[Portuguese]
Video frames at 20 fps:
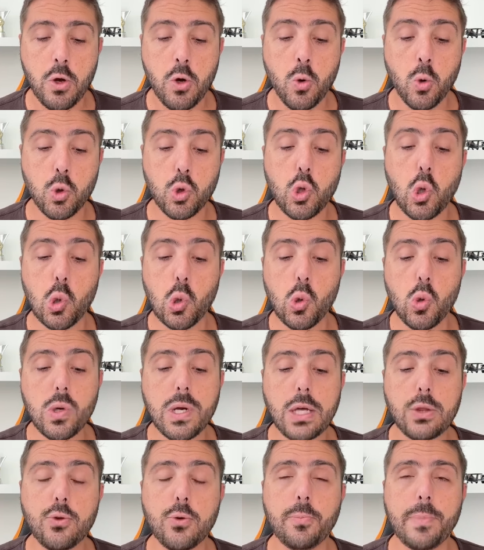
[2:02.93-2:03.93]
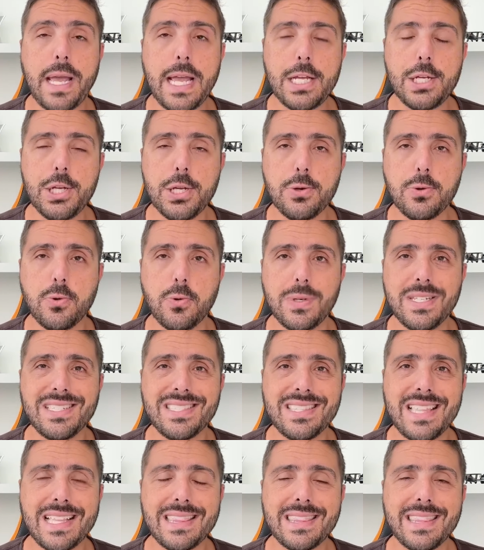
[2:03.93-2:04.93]
O Toluca do México
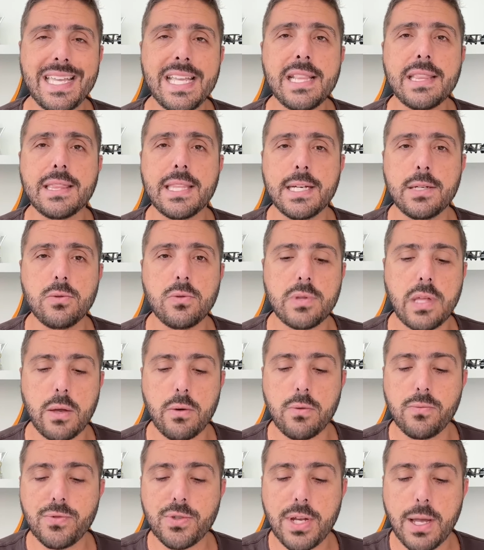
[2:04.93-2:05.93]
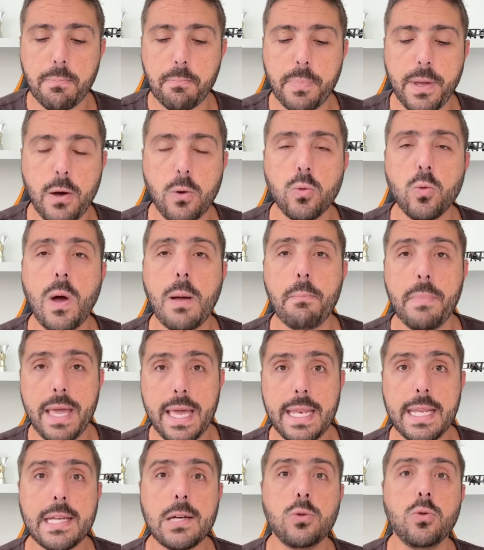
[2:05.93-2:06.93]
está tentando dar um chapéu no
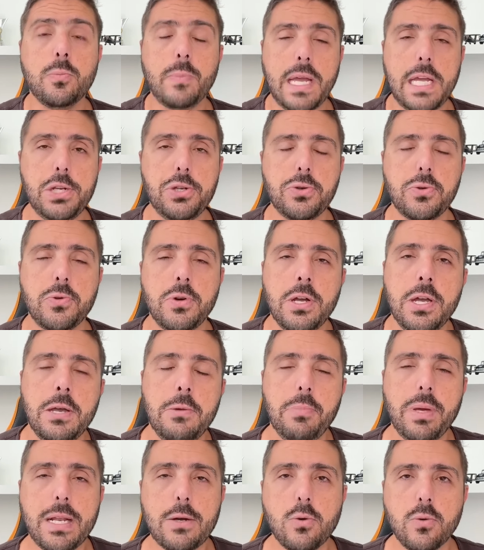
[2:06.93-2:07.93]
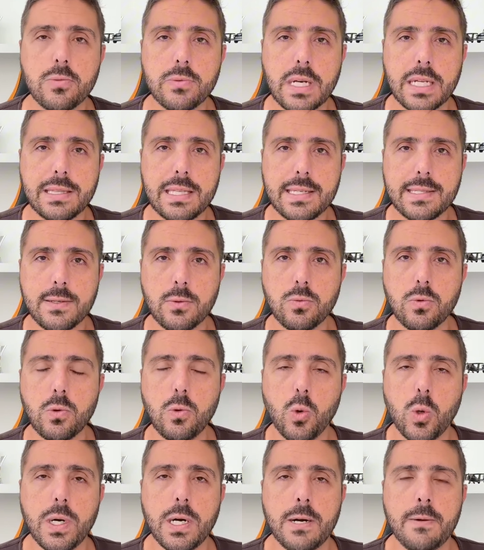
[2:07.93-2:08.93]
América do México pela contratação do
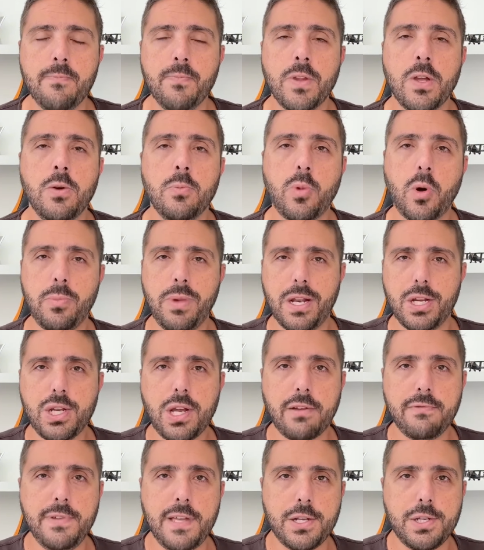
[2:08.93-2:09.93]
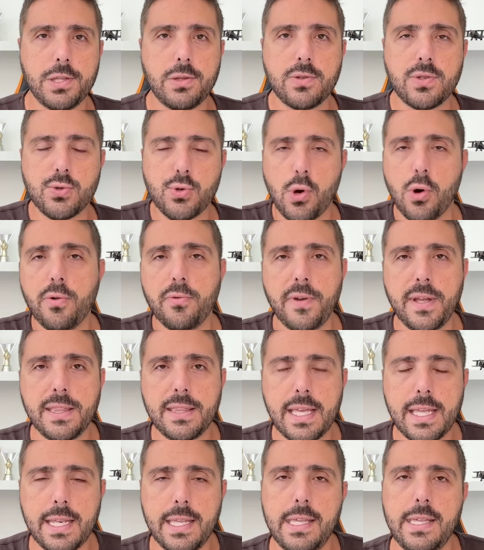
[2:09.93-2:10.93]
Luan. O Palmeiras já havia dito que só o
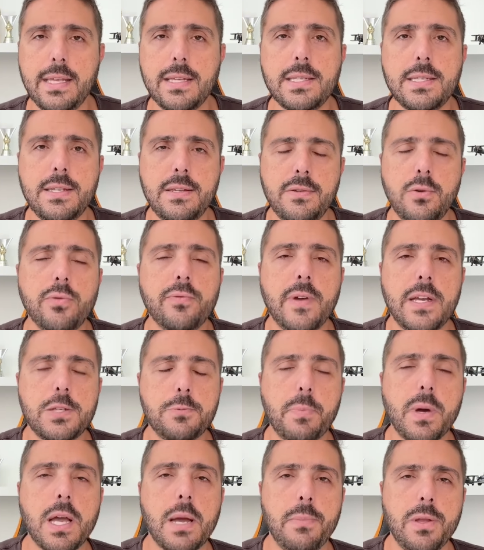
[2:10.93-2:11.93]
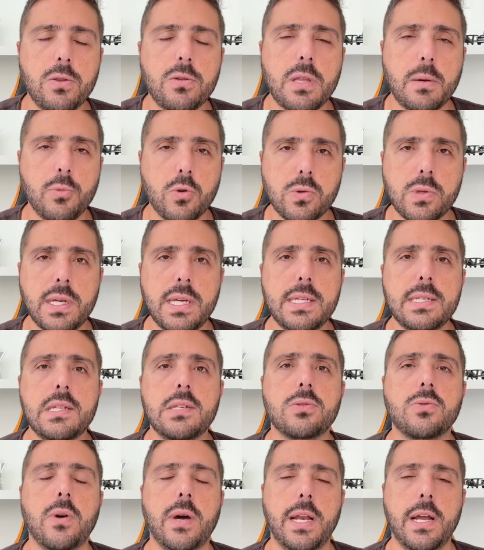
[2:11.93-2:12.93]
venderia se houvesse pagamento da multa
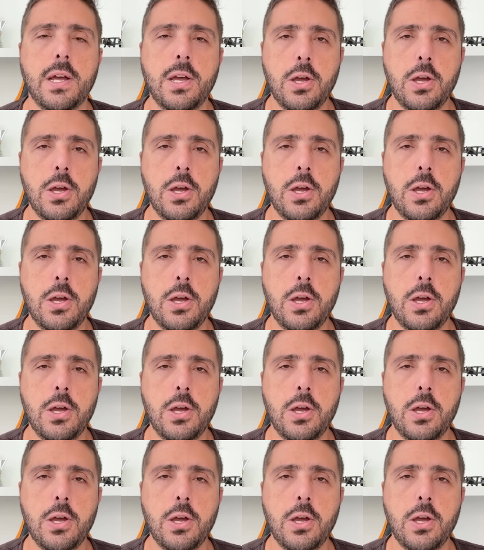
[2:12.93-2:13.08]
rescisória.